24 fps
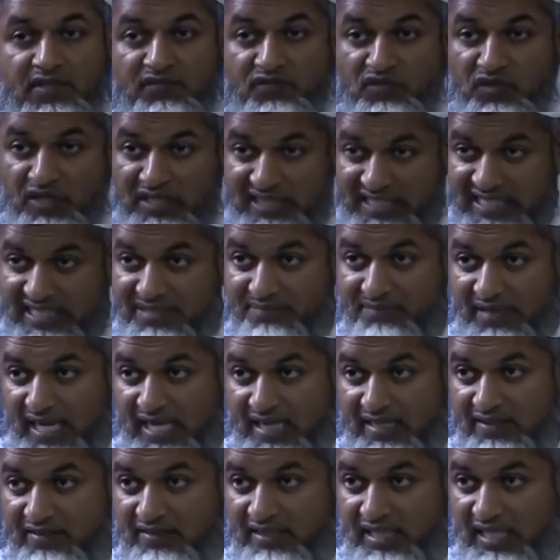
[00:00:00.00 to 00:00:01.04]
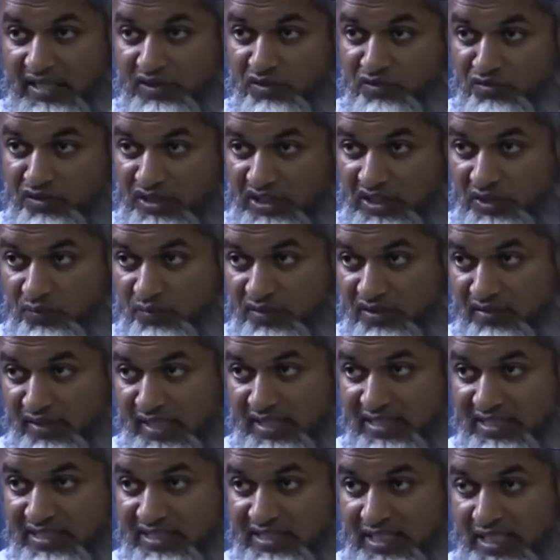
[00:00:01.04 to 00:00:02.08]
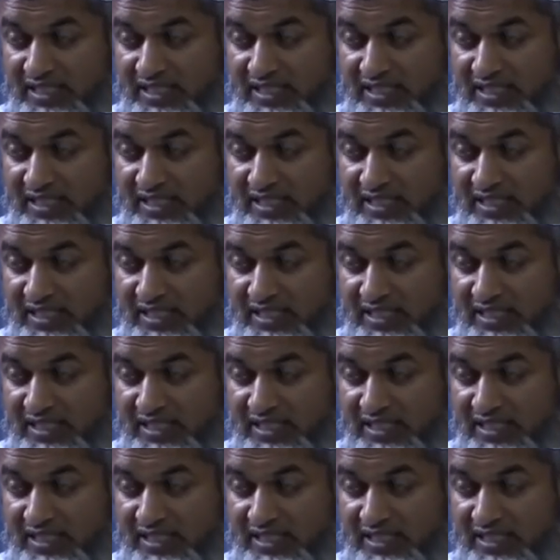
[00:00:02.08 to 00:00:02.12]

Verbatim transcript: Если вы с верой, с правильным намерением